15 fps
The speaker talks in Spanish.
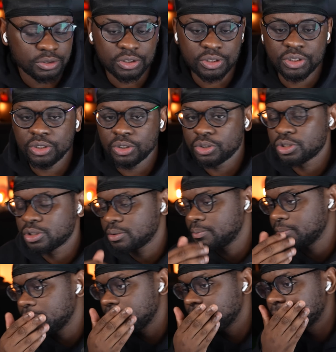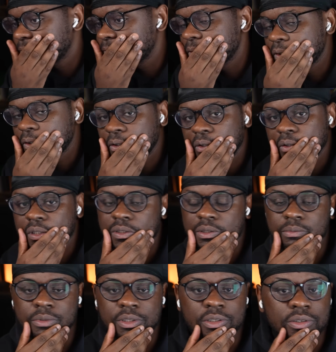Dios mío. Dios
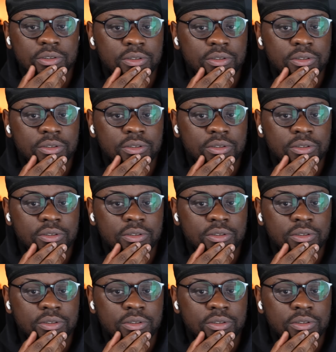mío.